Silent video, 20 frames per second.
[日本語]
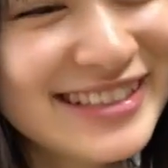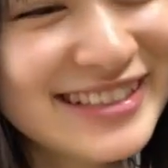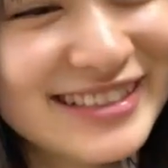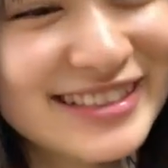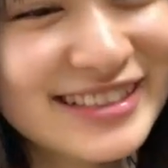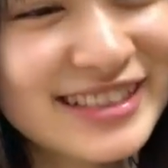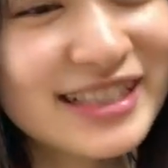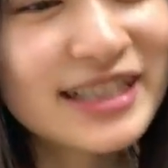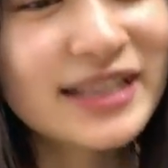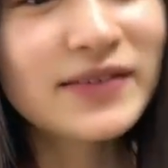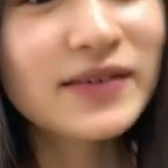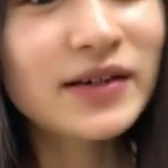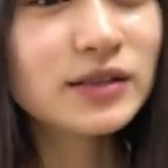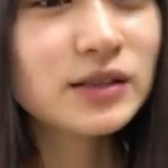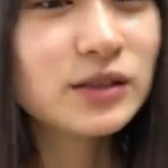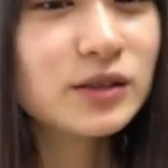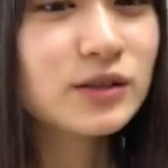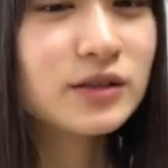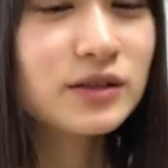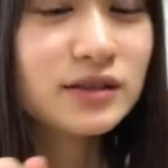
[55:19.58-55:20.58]
それでは
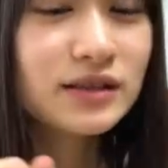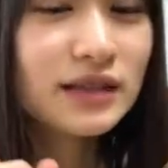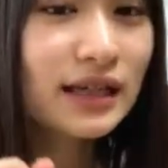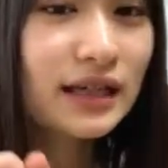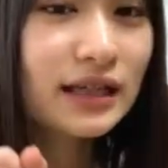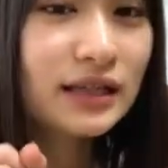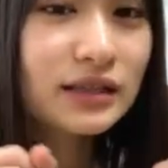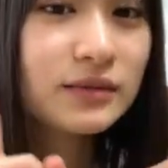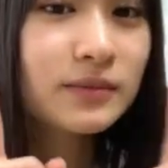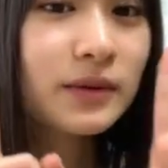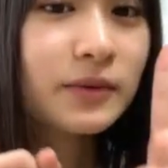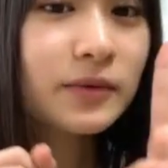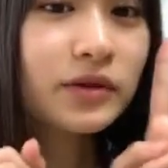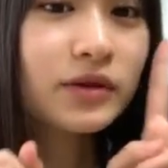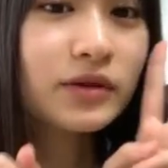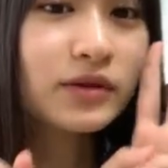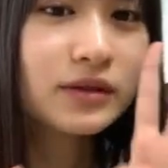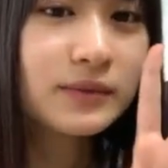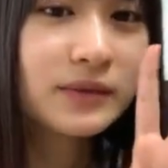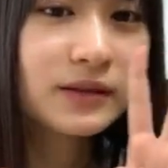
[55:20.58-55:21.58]
13位熊本く
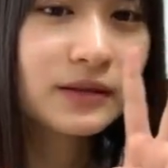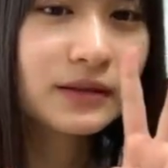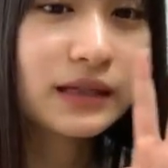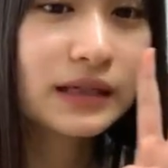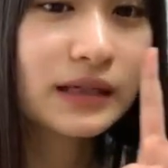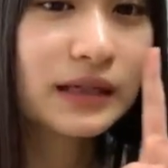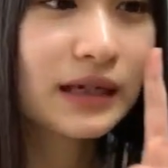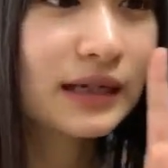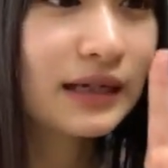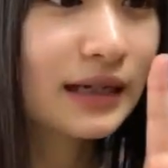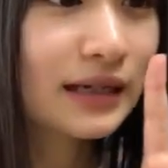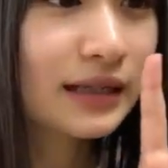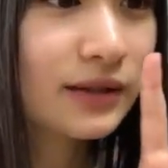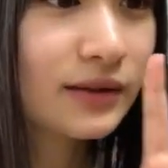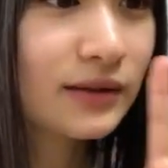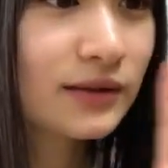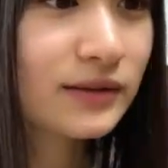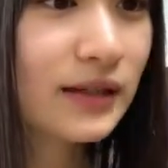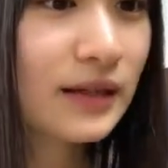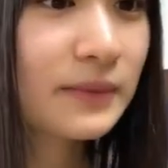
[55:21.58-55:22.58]
まこさんありがとうご
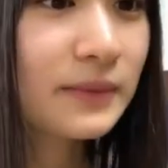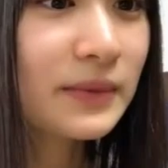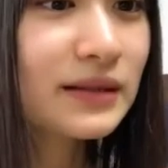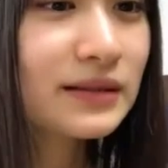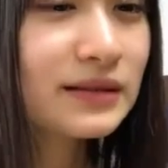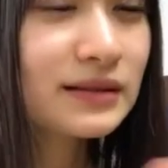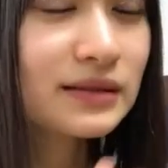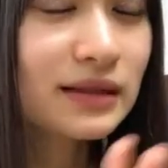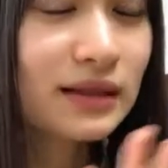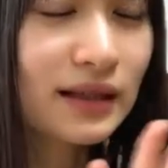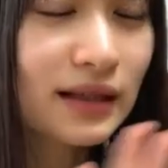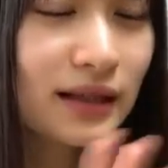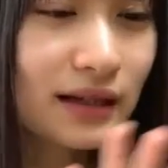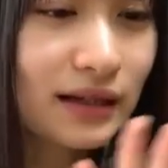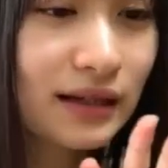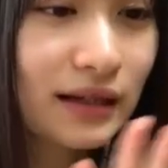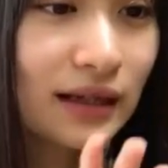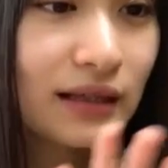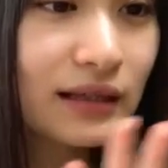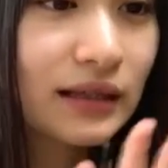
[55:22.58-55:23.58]
ざいますあり
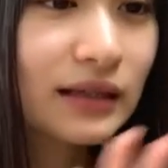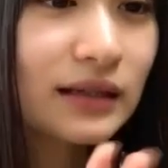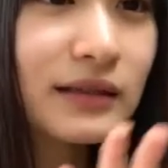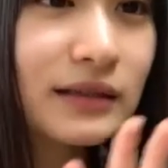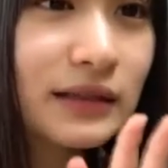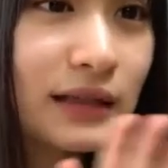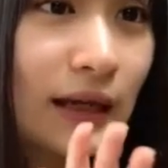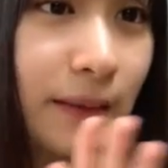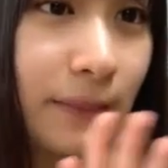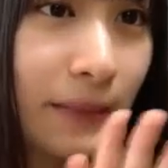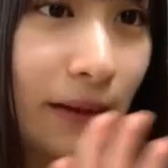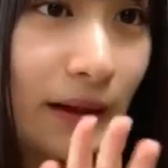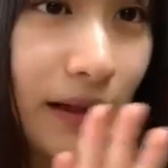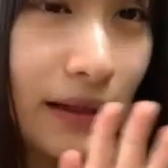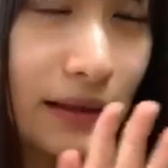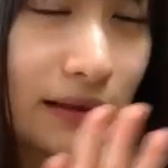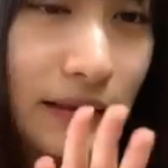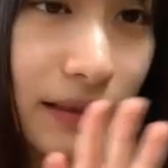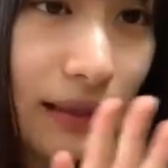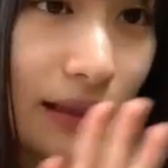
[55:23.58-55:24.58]
がとうございます
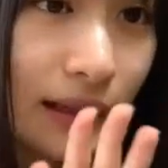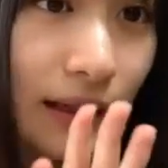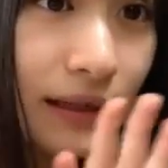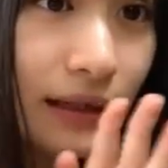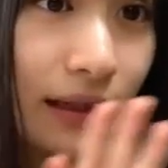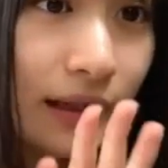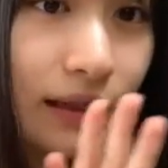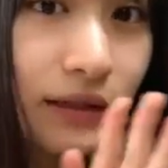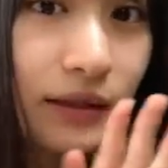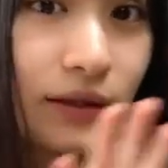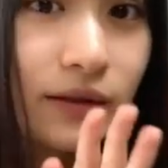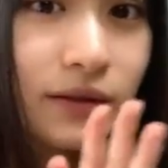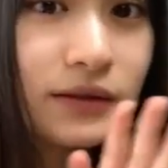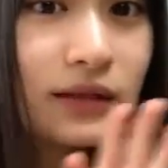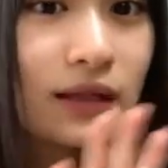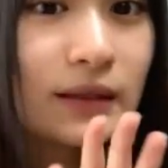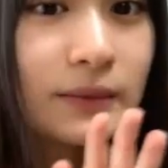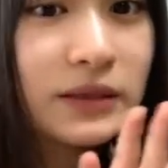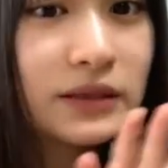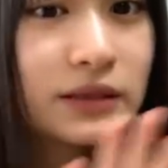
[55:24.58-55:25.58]
ありがとうござい
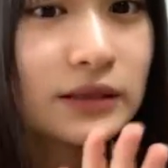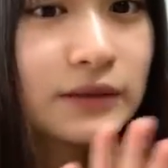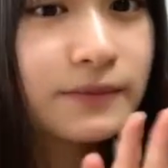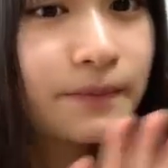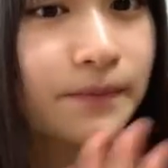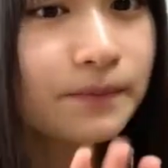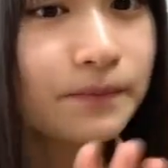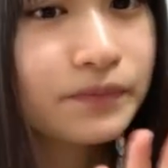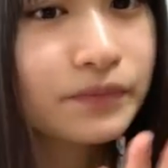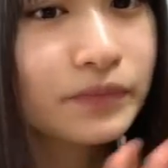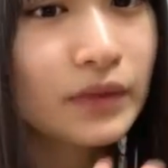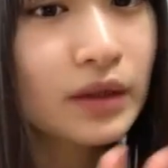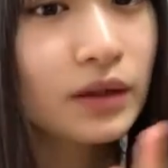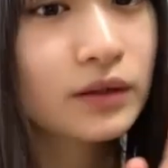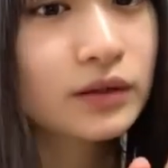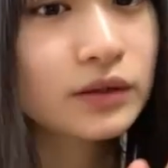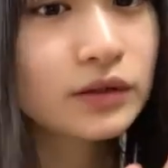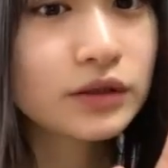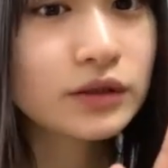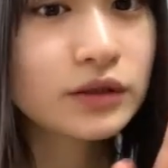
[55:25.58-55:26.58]
ます
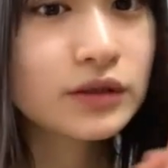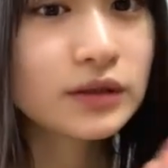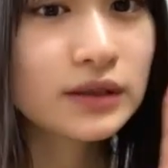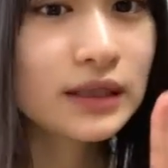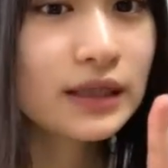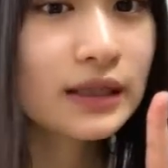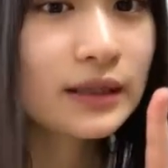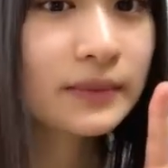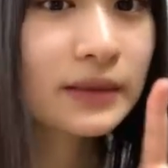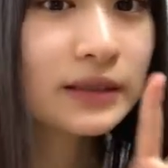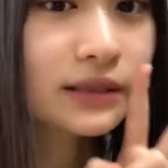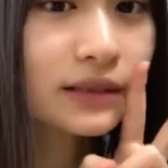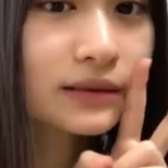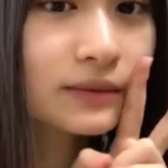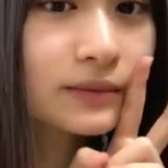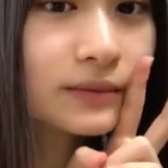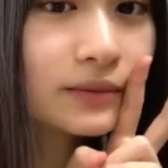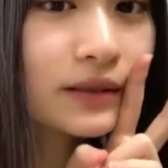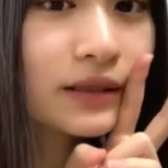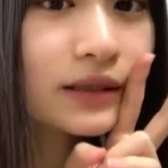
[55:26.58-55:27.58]
12位マス
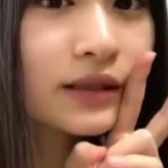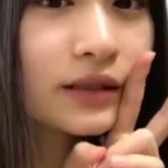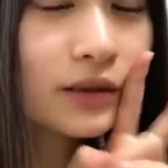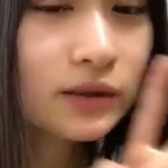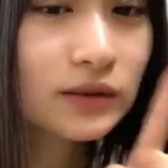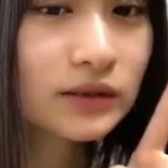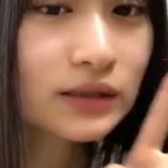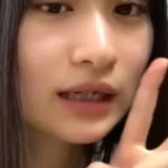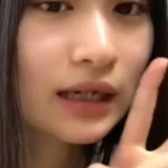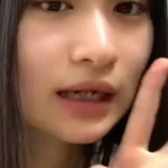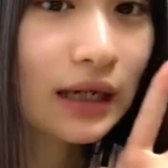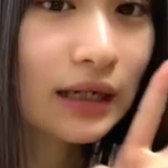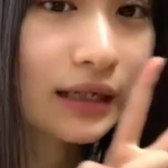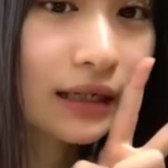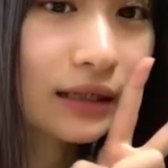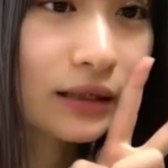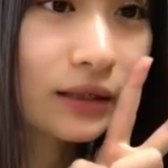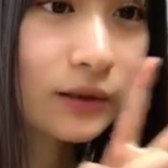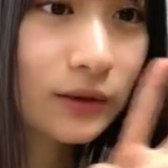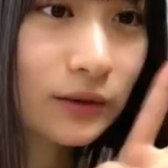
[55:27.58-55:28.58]
プリントさんありが
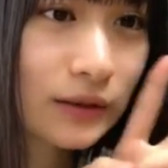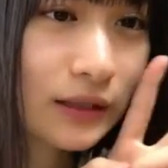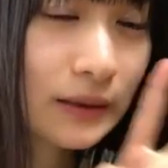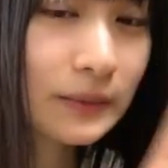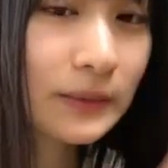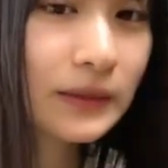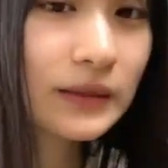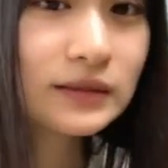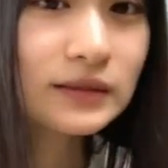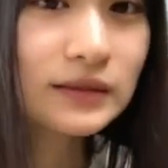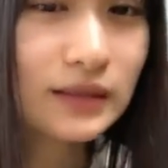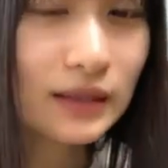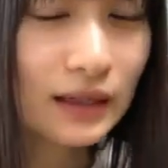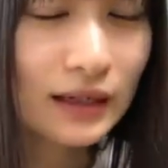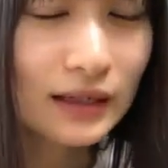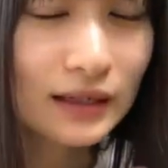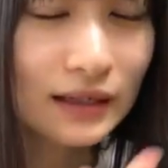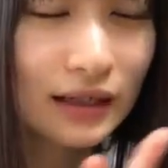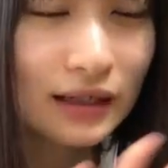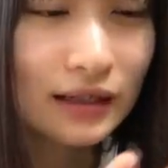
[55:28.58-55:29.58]
とうございますあ
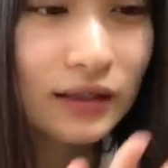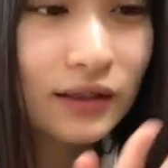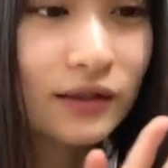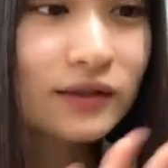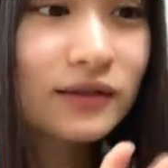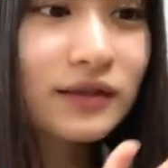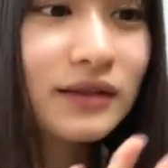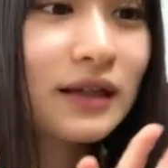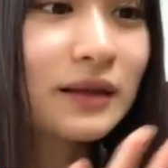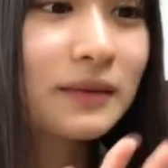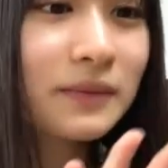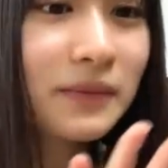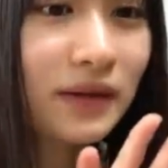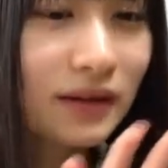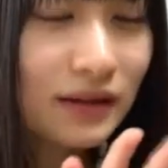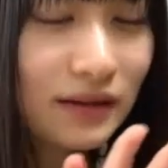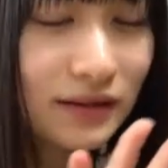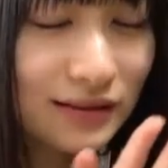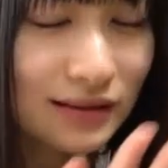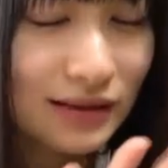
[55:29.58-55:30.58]
りがとうございま
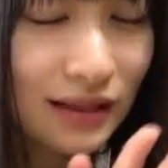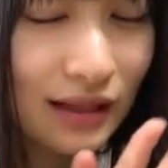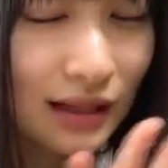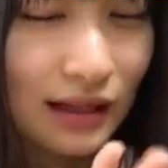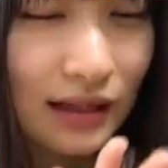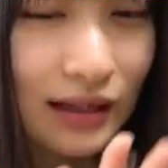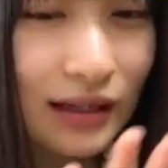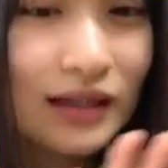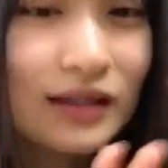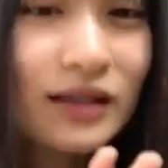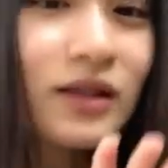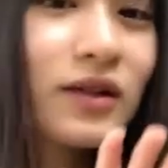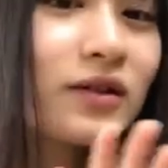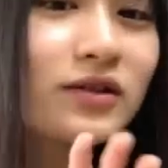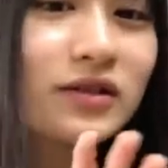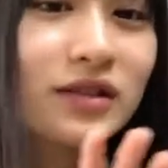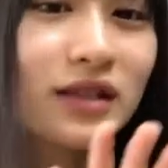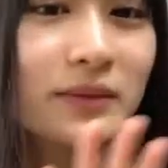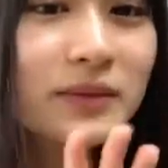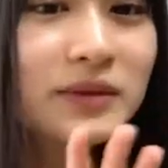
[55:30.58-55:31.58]
すありがとうござい
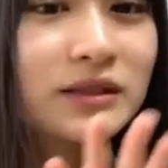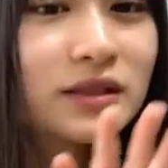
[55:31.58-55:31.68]
ます